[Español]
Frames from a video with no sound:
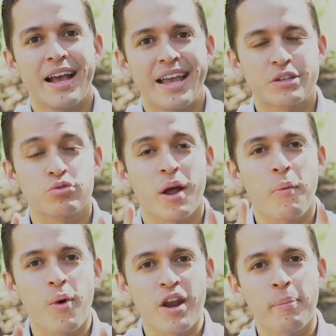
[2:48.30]
Es una
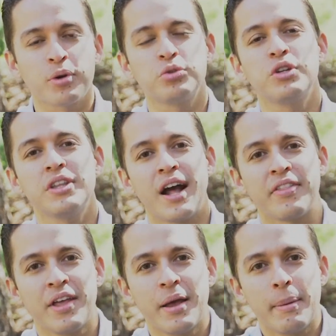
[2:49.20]
buena
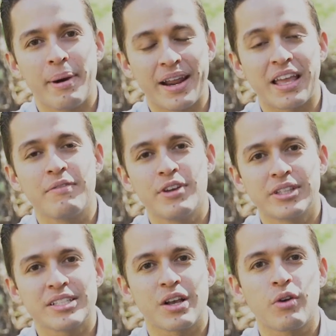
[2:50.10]
oportunidad para que
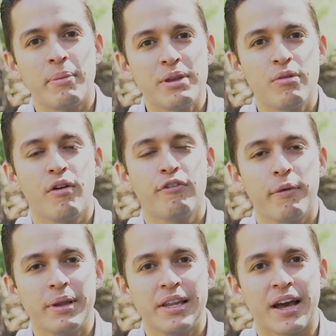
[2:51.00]
invites a un amigo, a un
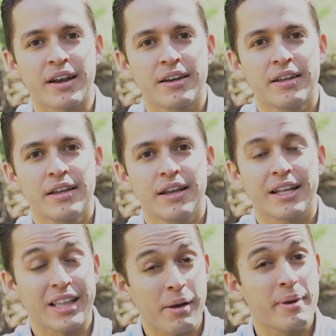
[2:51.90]
familiar
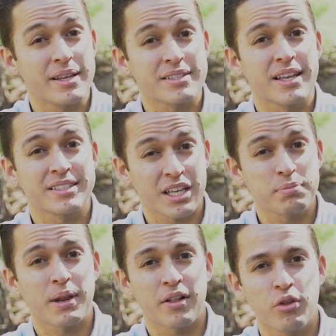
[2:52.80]
que tal vez está
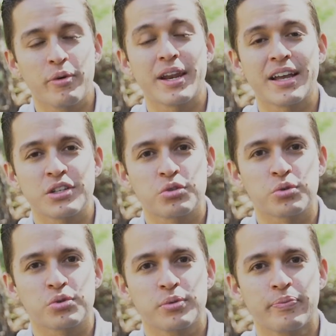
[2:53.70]
esperando ver a
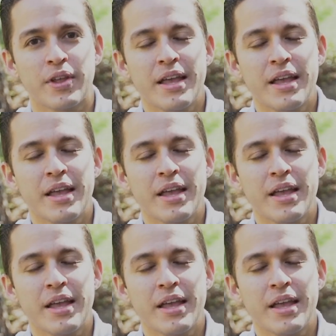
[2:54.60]
Jesús.